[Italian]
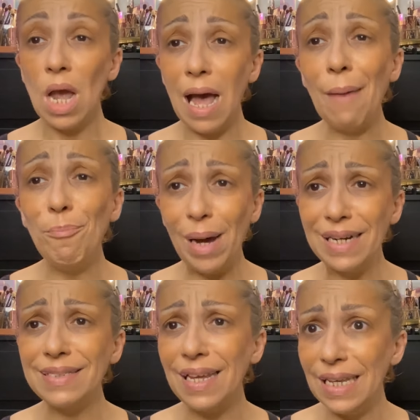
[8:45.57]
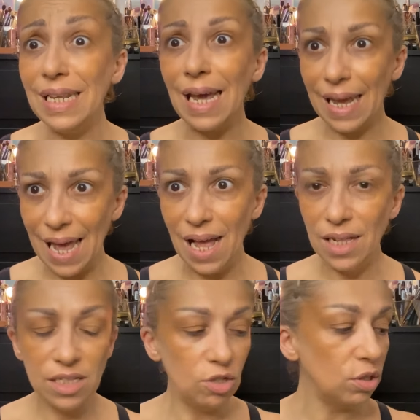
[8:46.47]
a parte il
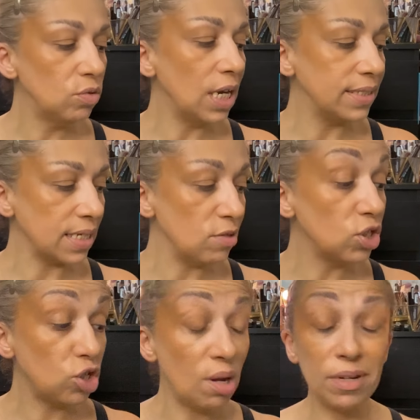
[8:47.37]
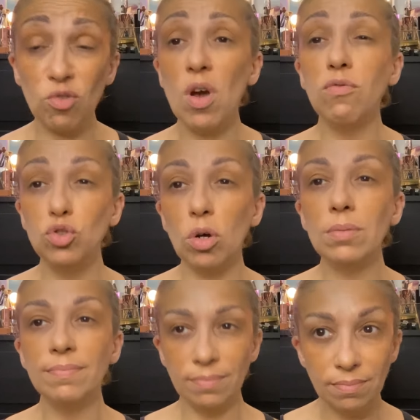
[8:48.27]
caldo un'altra situazione per cui ho
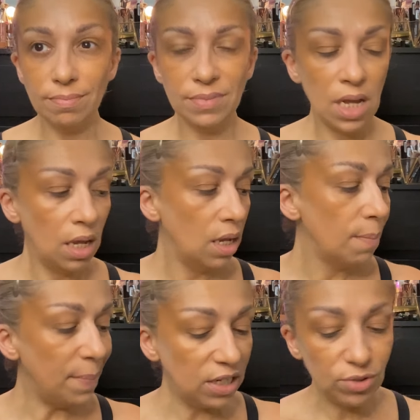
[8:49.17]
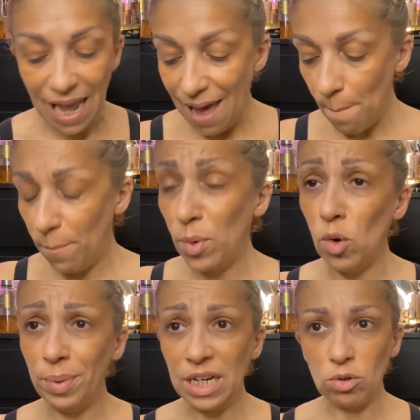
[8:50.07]
avuto meno
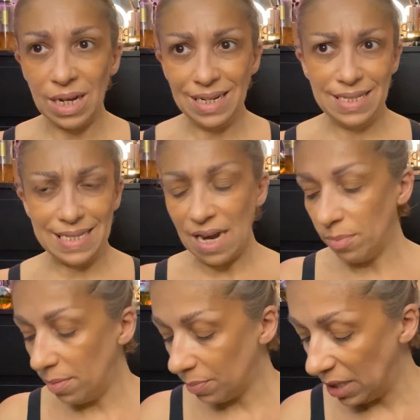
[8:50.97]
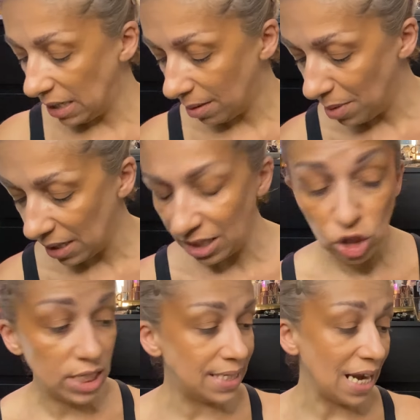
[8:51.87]
tempo per organizzarmi, per mettermi a
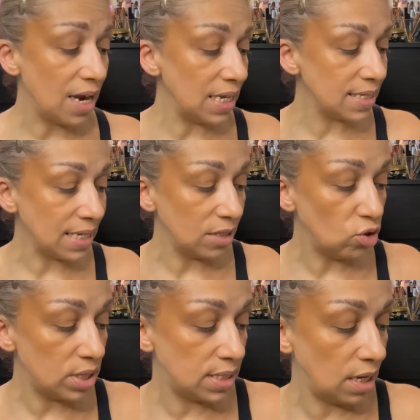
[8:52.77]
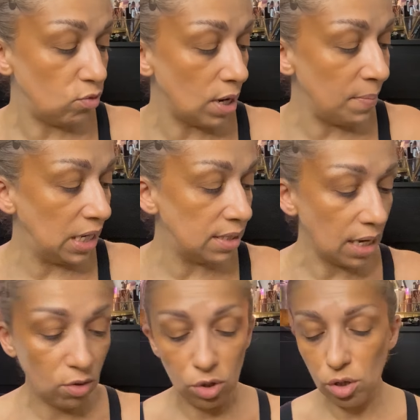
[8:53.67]
registrare, è stato
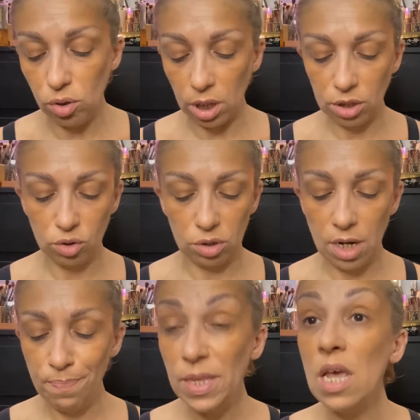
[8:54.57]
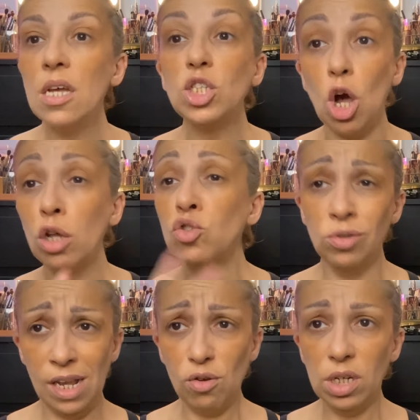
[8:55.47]
sicuramente col correttore, no,
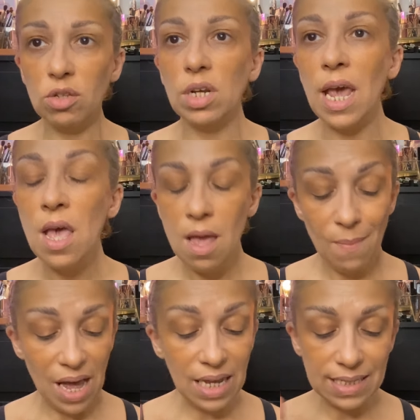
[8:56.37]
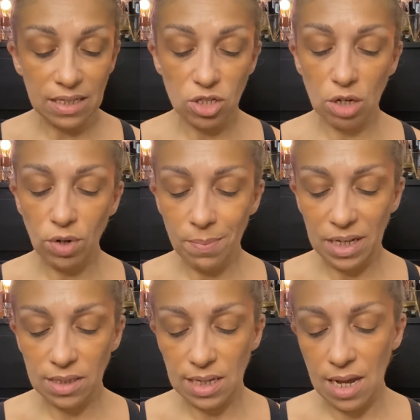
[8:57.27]
non il correttore, ma è stato
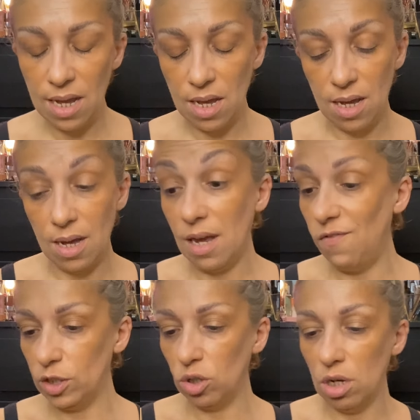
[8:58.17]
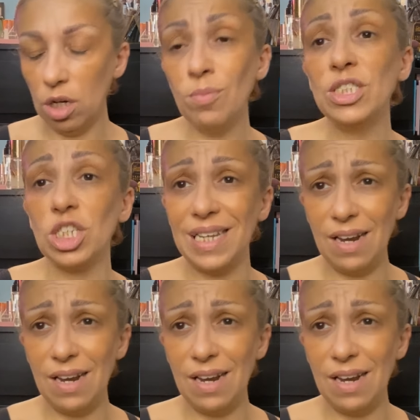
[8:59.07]
sicuramente uh, il fatto che ho ricominciato a